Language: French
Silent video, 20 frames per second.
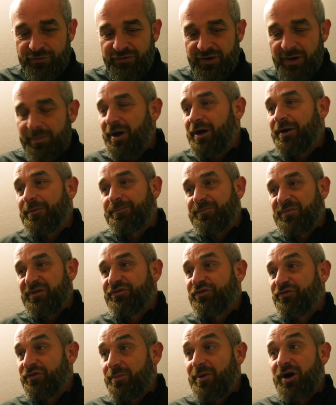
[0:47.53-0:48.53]
vraiment, il
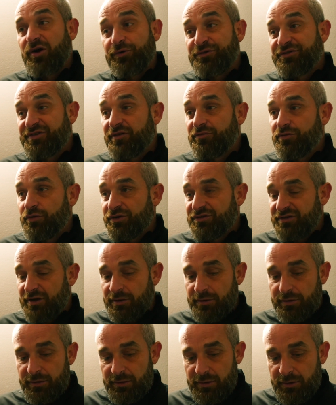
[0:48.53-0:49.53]
faut vraiment qu'on savoure ça.